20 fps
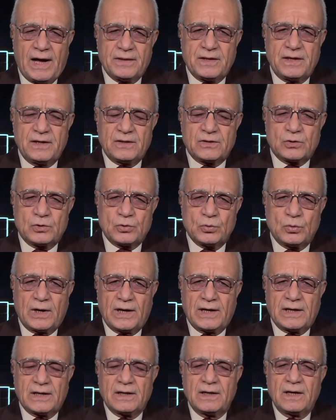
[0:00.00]

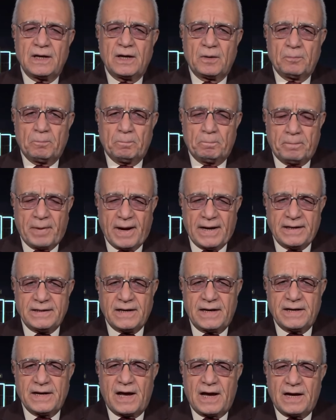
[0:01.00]
الدول
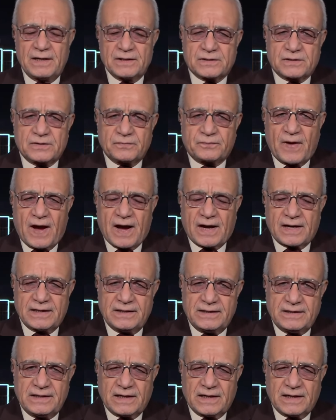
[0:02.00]
بيننا اتفاقيه